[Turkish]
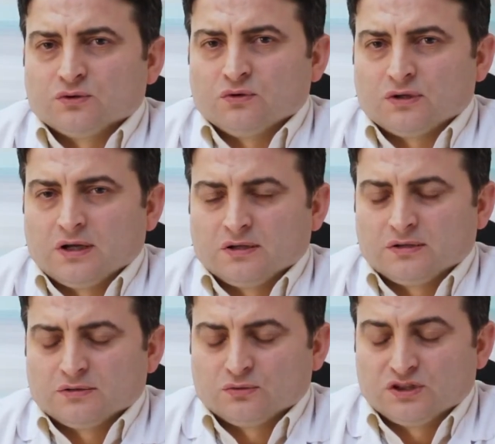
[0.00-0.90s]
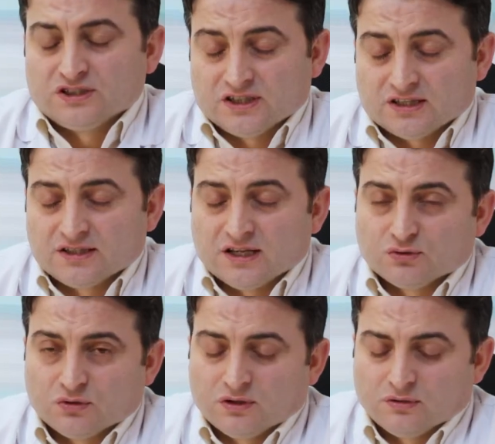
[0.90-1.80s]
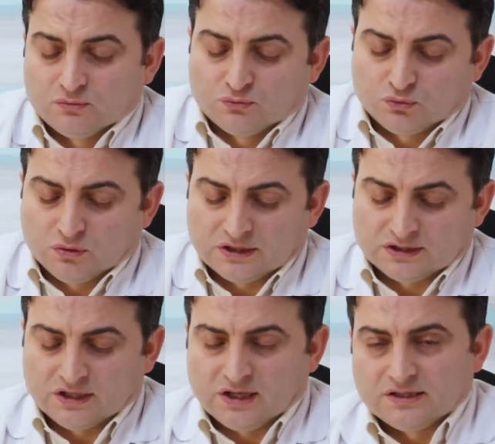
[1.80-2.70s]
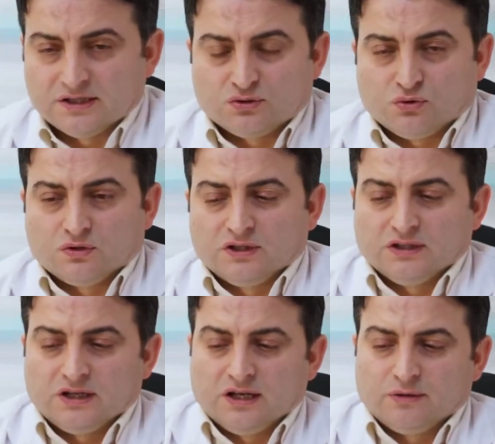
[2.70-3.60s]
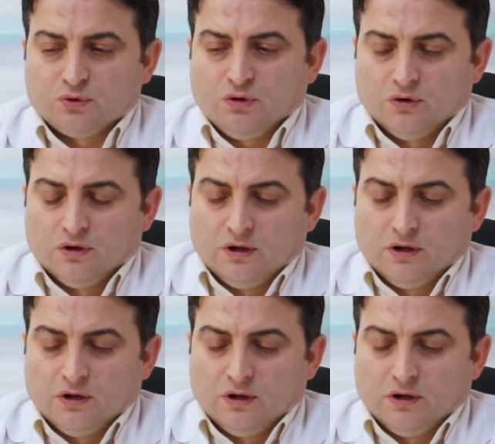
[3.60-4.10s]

sonra, ihtisastan sonra kulak cerrahisiyle çok ilgilenemiyor.